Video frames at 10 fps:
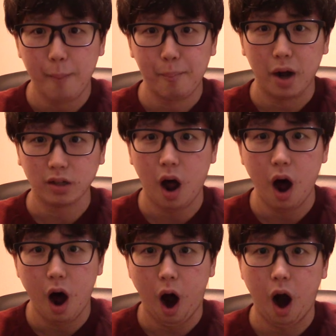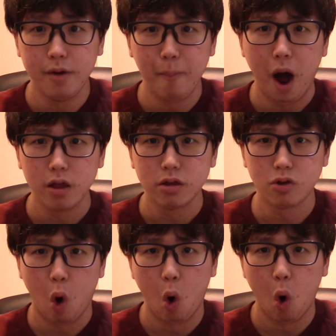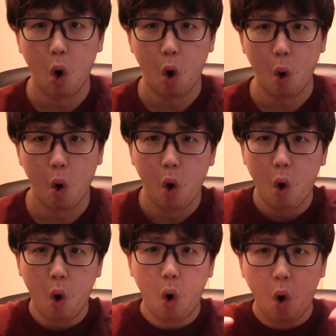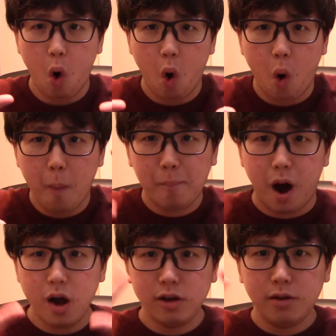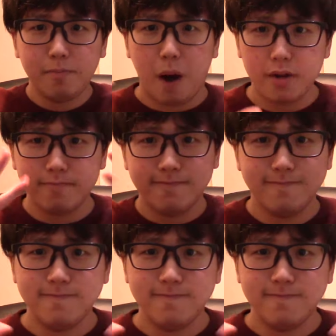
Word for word: あまた会いましょうバイバイ